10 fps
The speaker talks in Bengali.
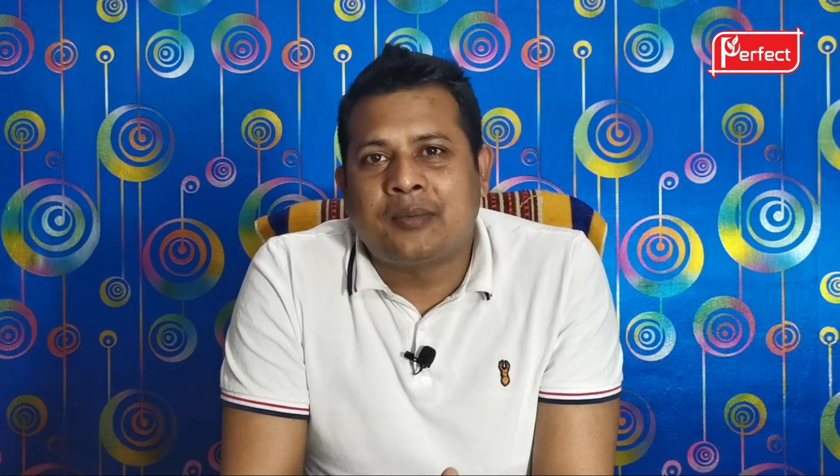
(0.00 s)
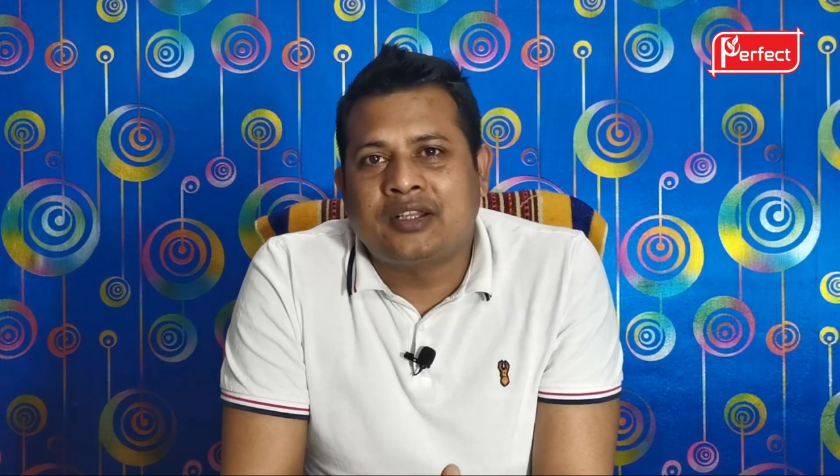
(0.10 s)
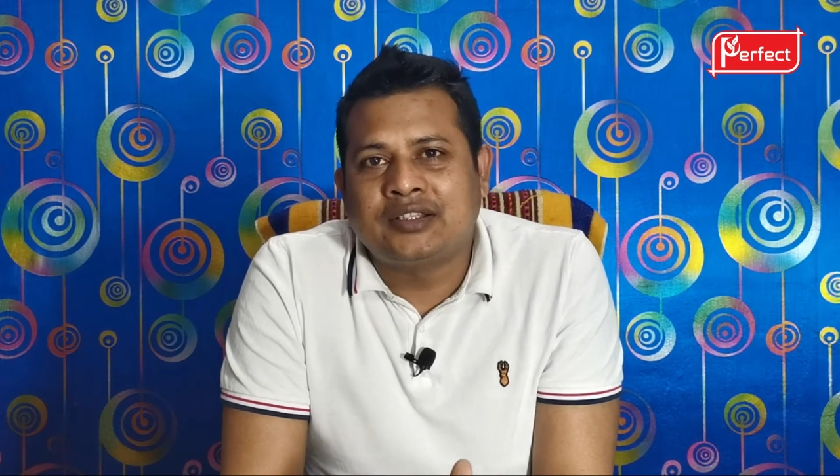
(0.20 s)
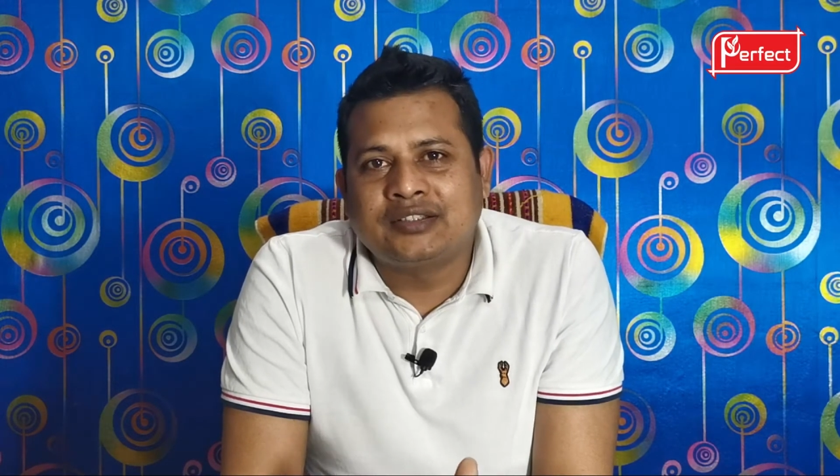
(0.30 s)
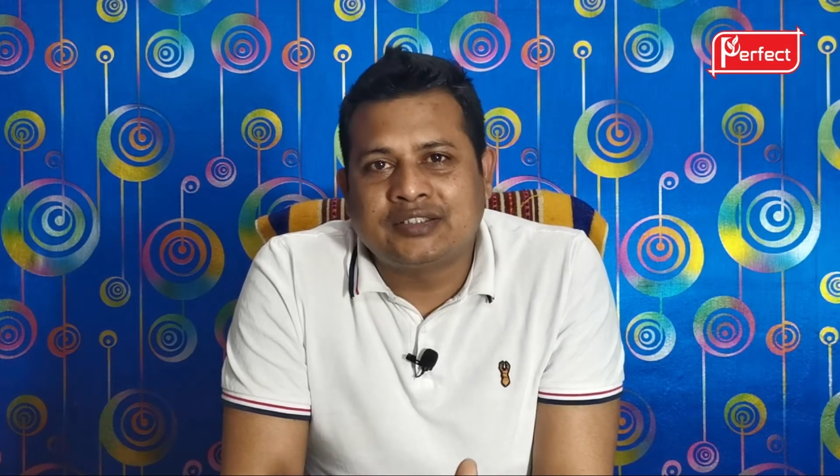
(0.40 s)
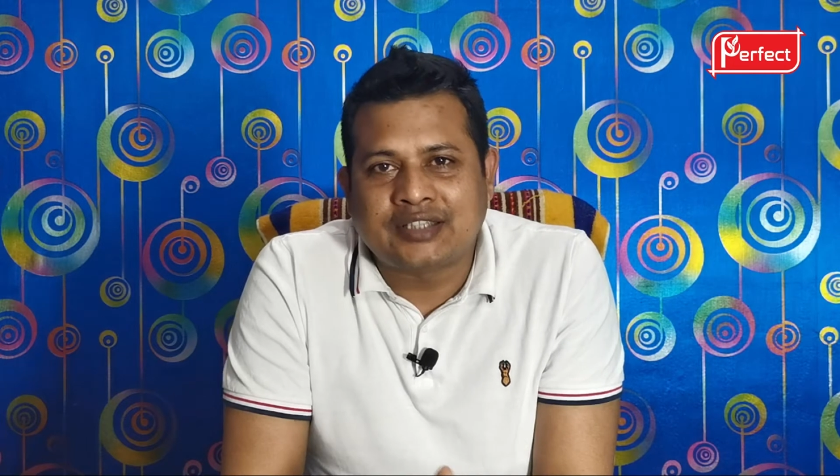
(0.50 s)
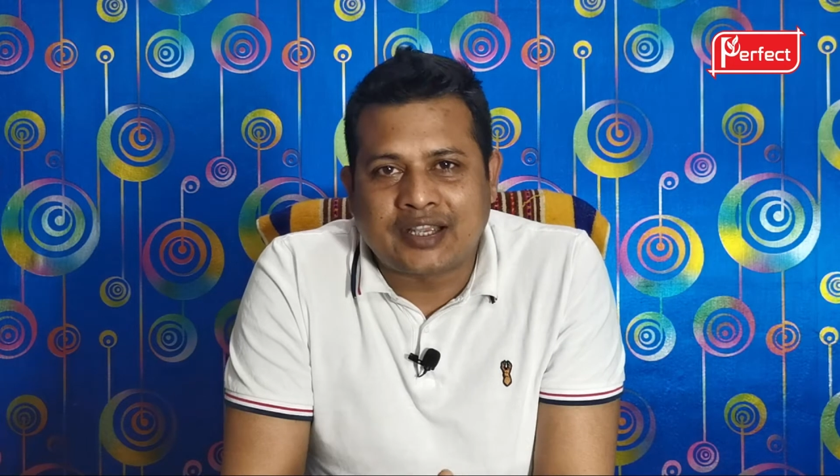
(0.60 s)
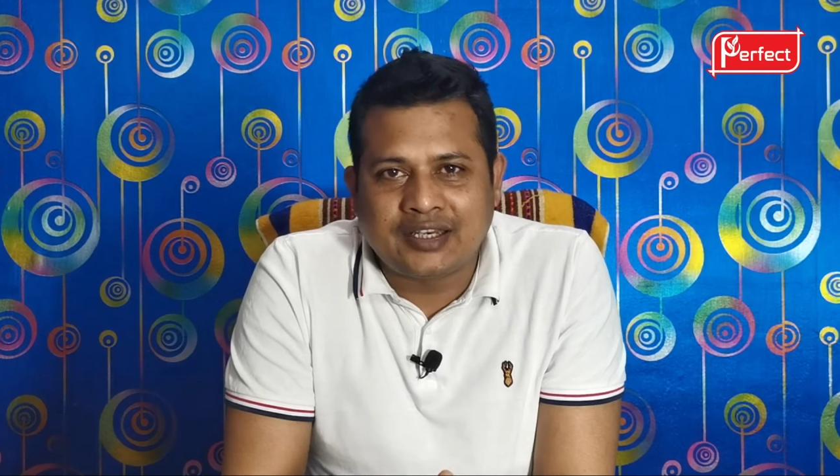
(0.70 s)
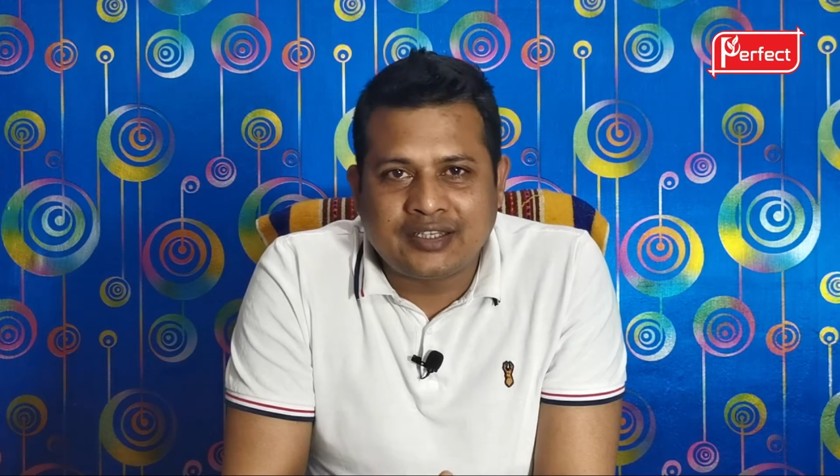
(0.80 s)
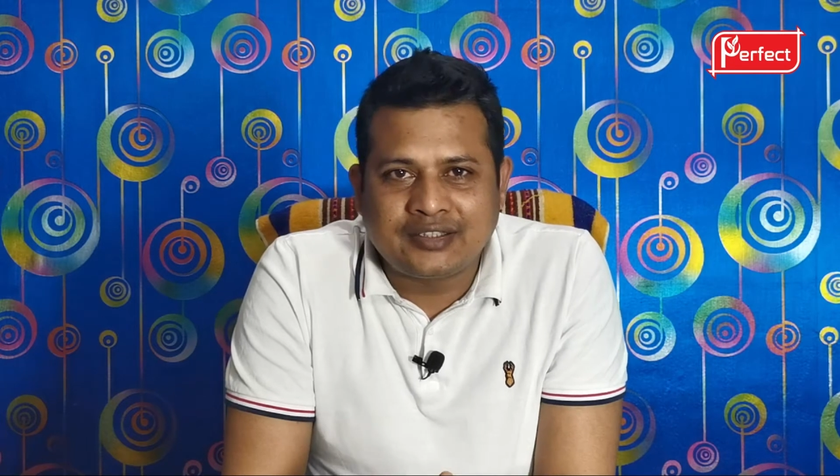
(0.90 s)
আমাদের যে
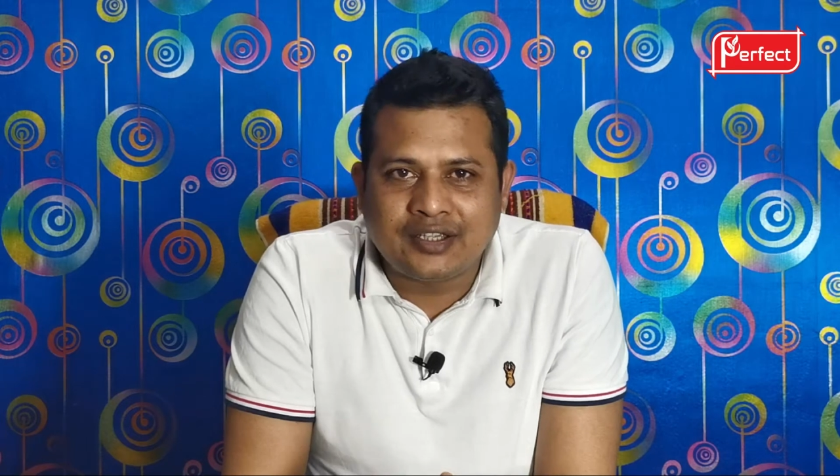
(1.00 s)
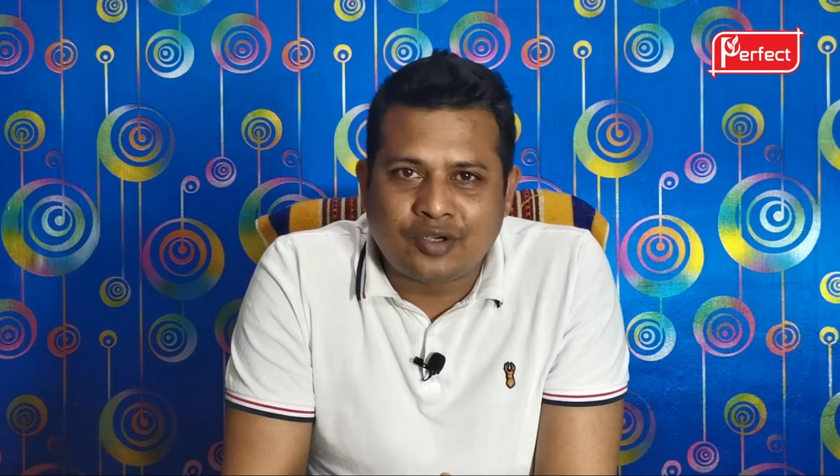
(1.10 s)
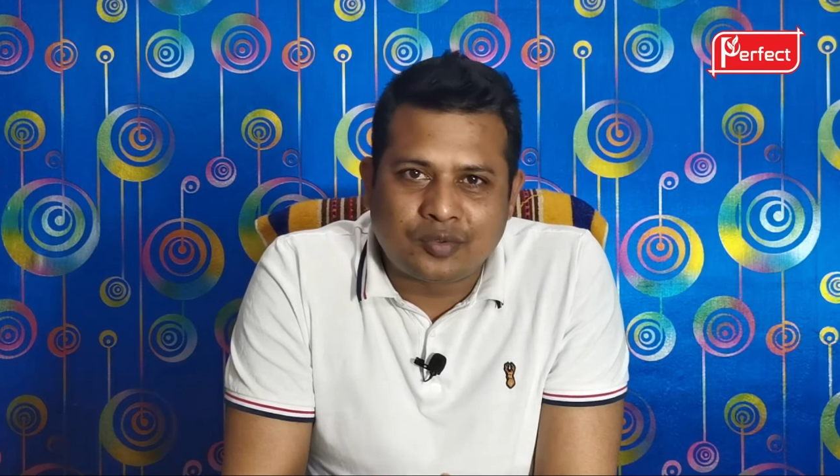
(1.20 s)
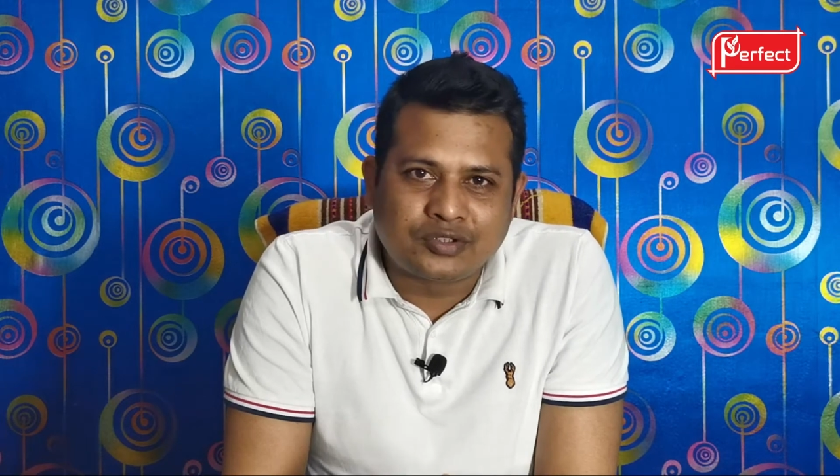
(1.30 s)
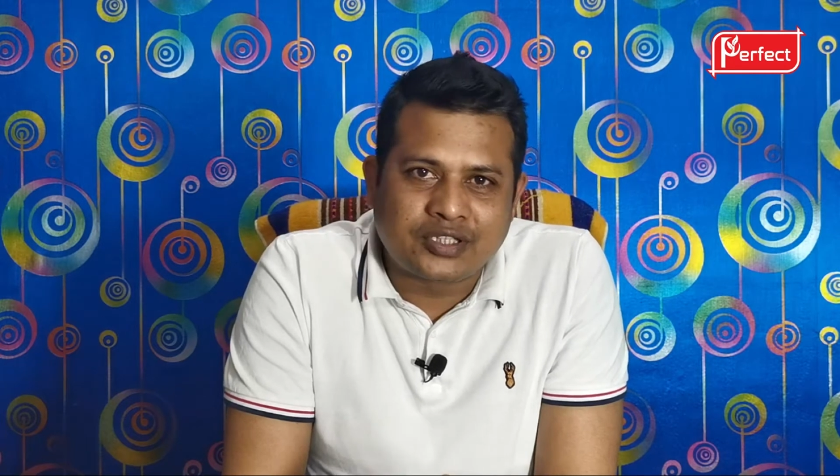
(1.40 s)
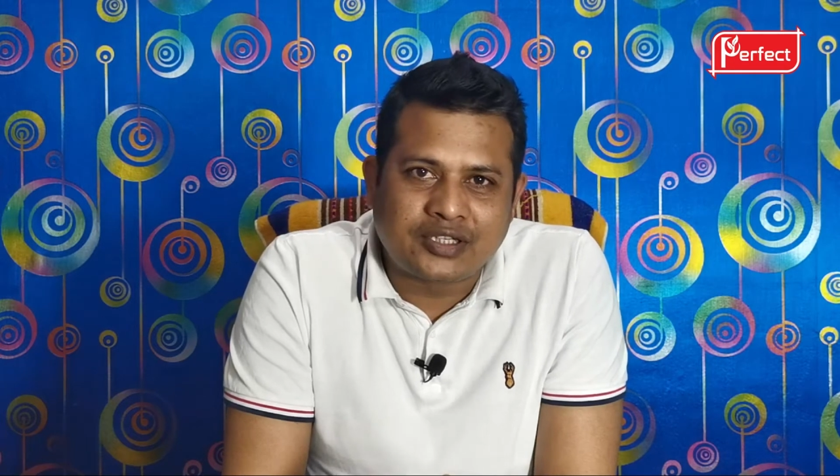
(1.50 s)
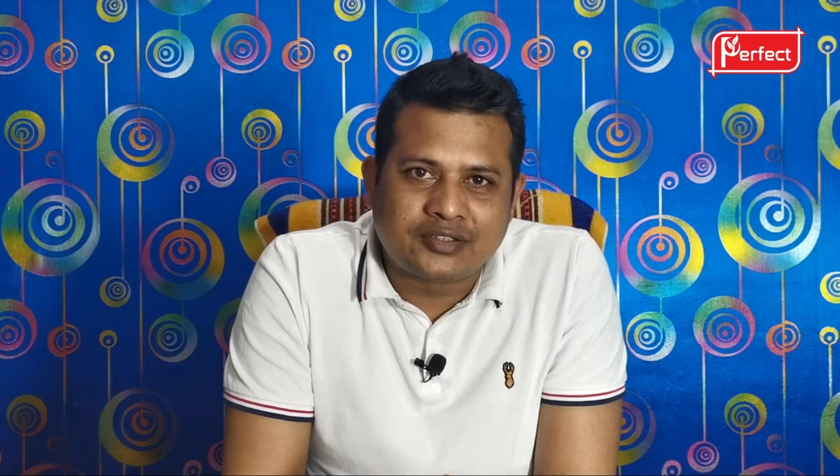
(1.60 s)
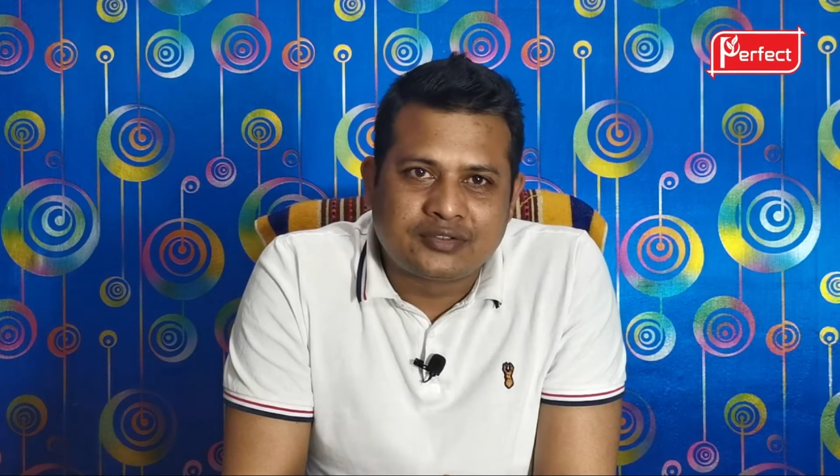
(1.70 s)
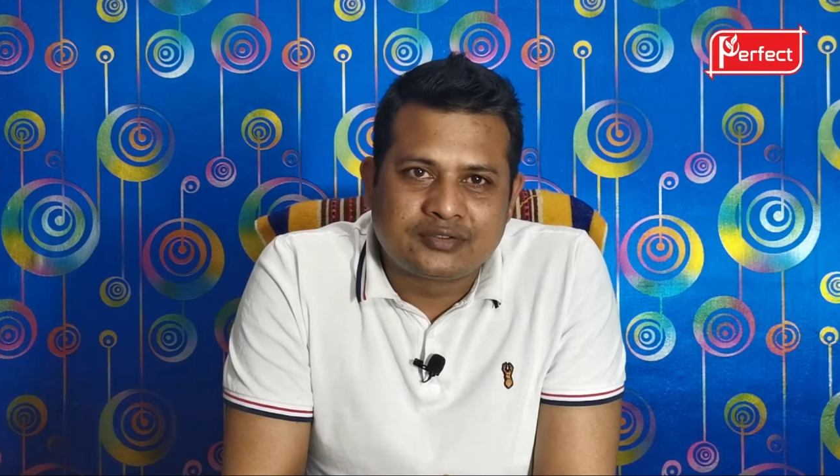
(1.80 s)
চাকরির যে অবস্থা